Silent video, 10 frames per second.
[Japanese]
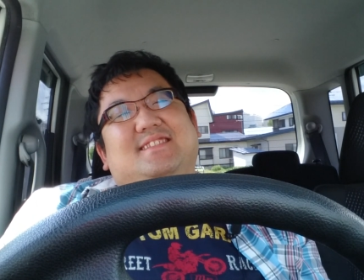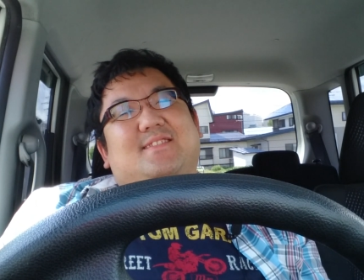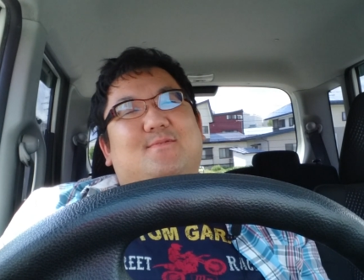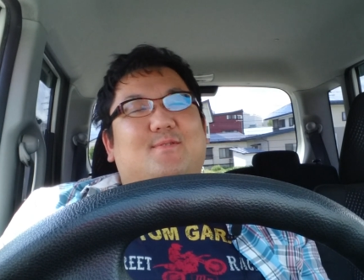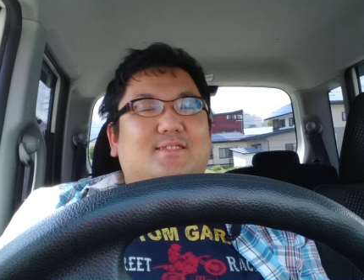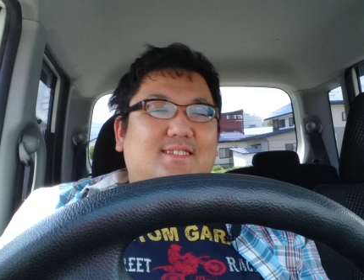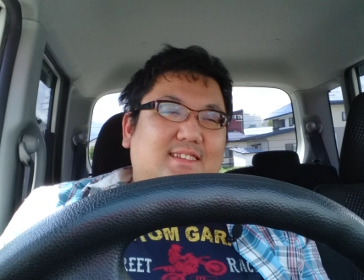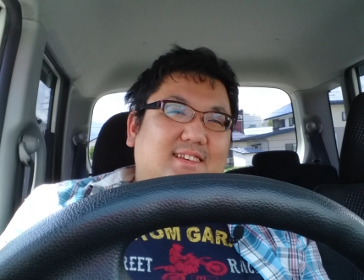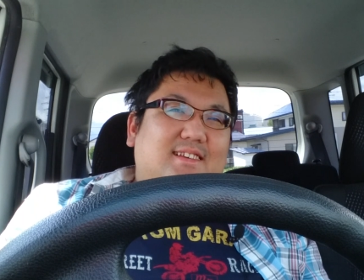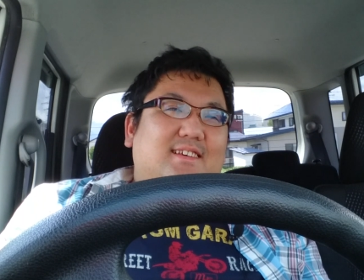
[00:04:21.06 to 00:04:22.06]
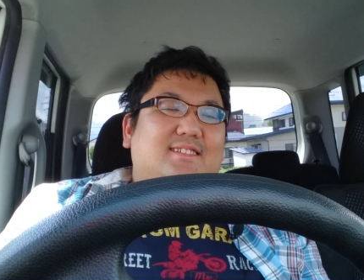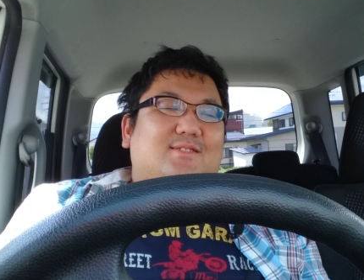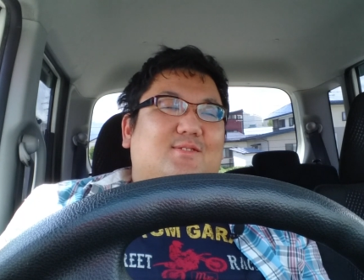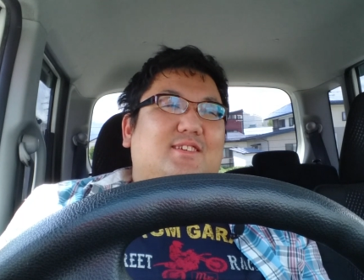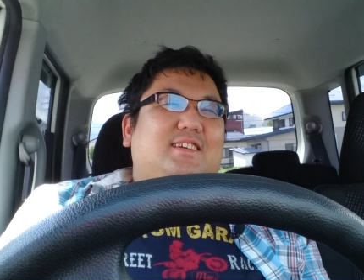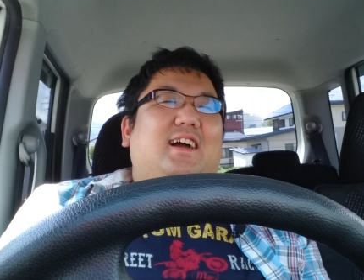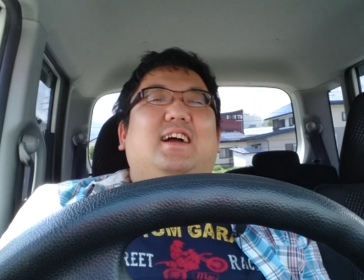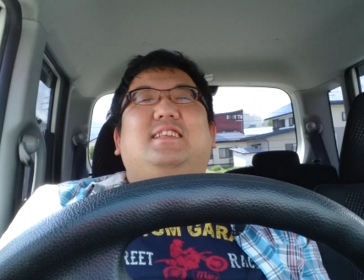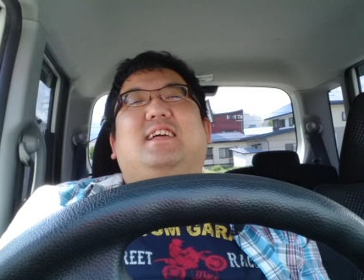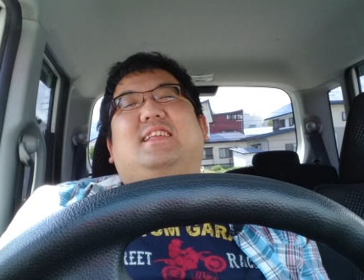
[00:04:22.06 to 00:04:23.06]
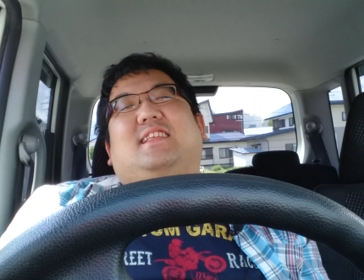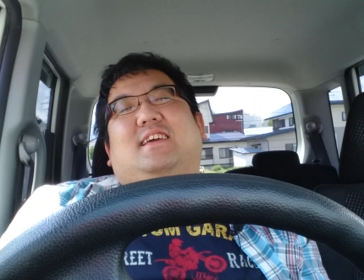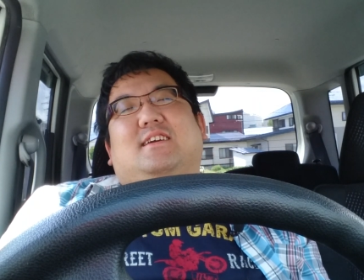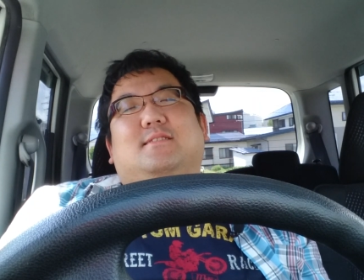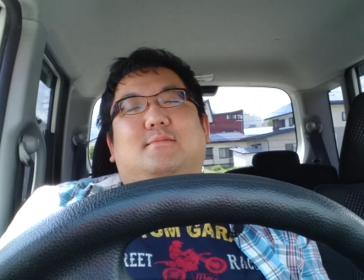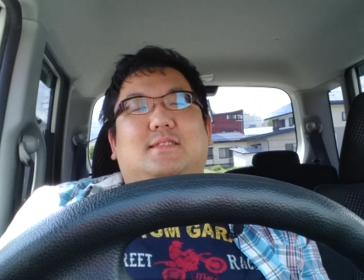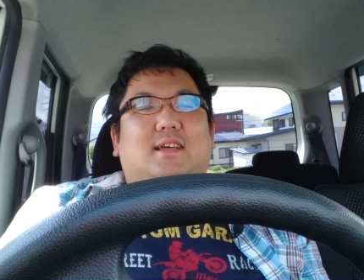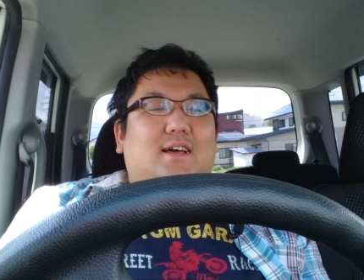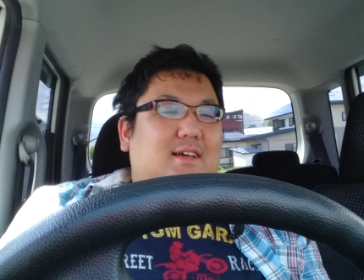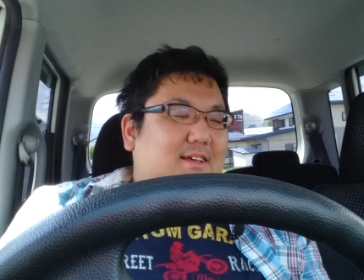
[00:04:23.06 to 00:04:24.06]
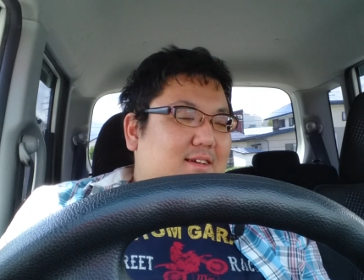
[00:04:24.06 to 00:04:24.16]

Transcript: でもちょっとギア入んないんでね、また